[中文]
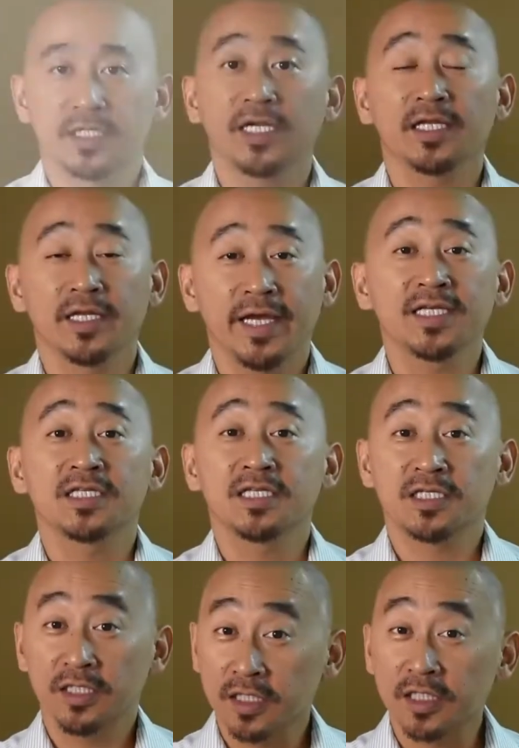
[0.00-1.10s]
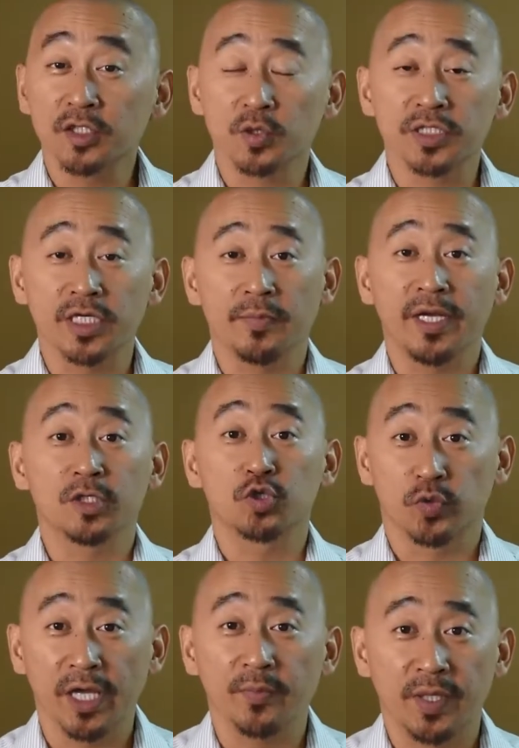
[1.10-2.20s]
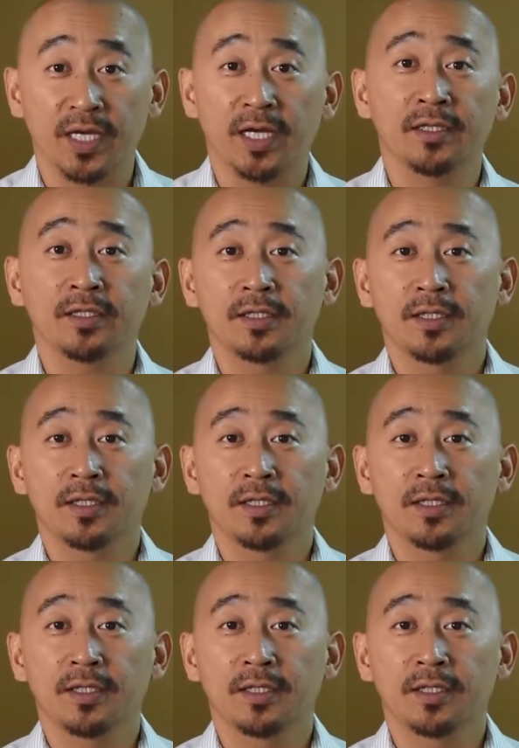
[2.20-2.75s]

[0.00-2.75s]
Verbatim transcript: 亲爱的 A C C 的弟兄姐妹，主内平安！